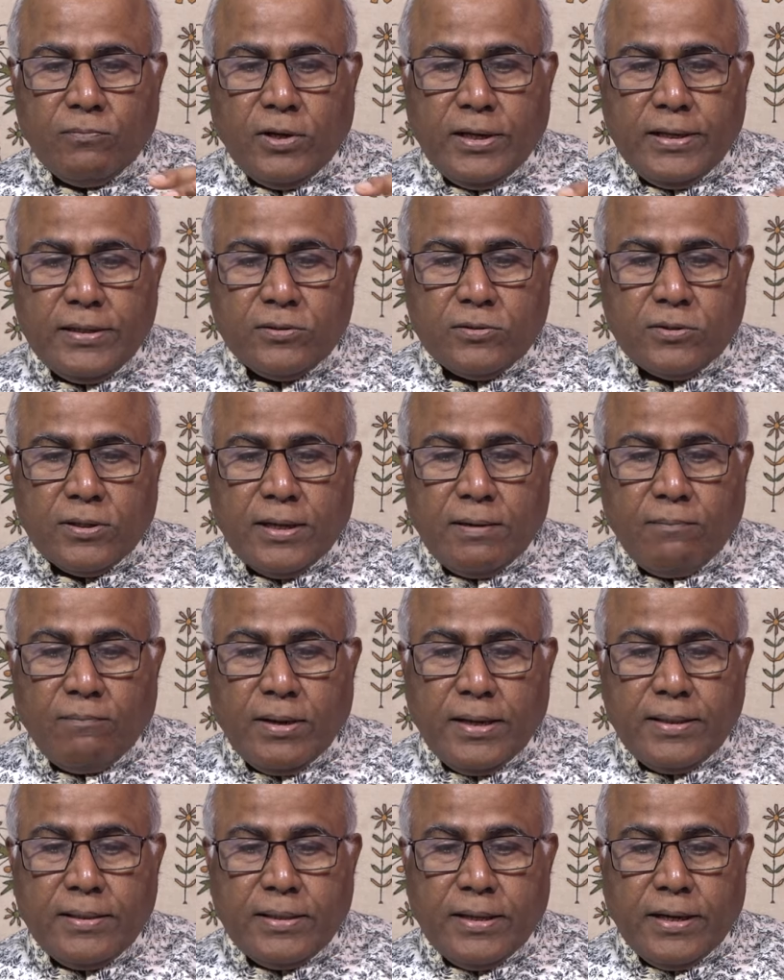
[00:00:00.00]
వహిస్తున్న
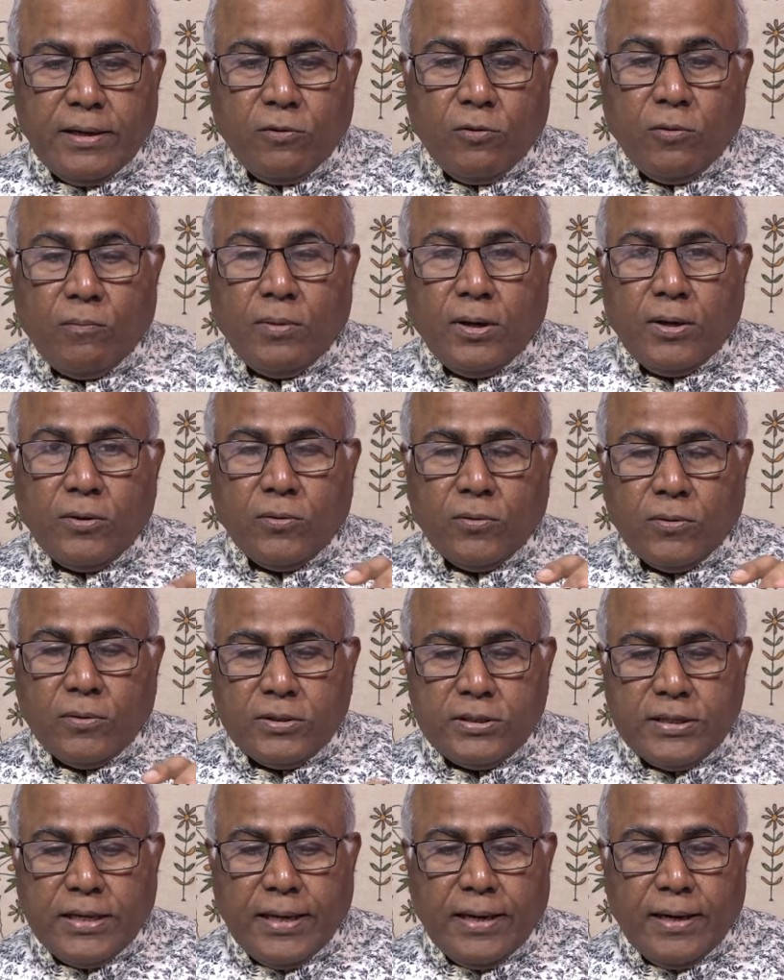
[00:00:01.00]
మంత్రి గుమ్మనూరు
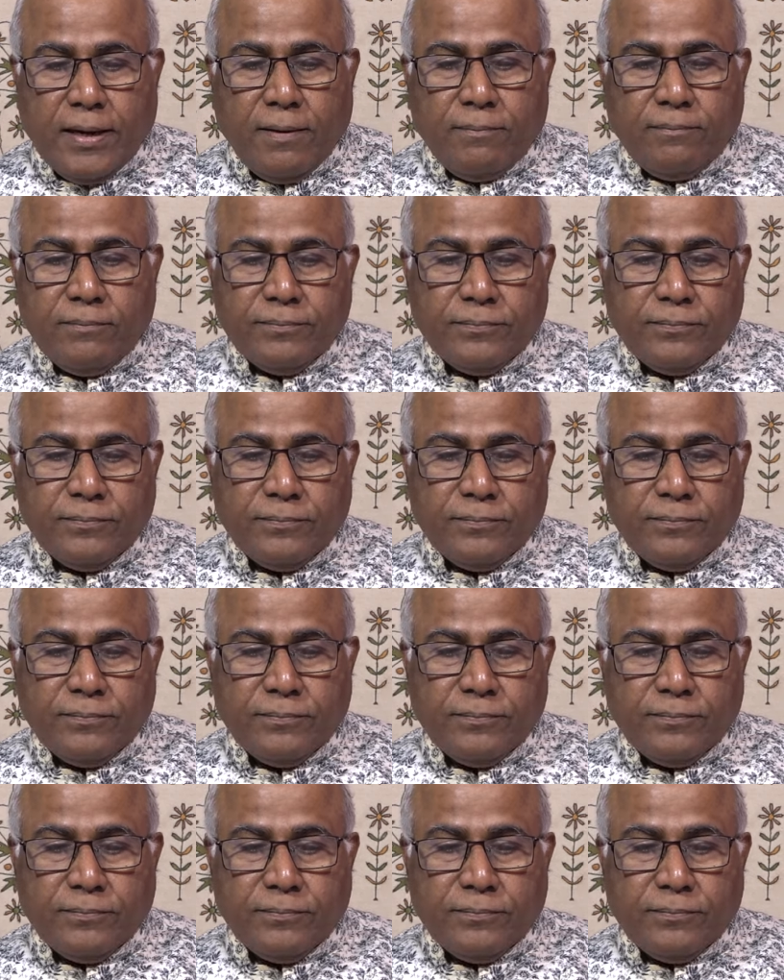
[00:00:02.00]
జయరాం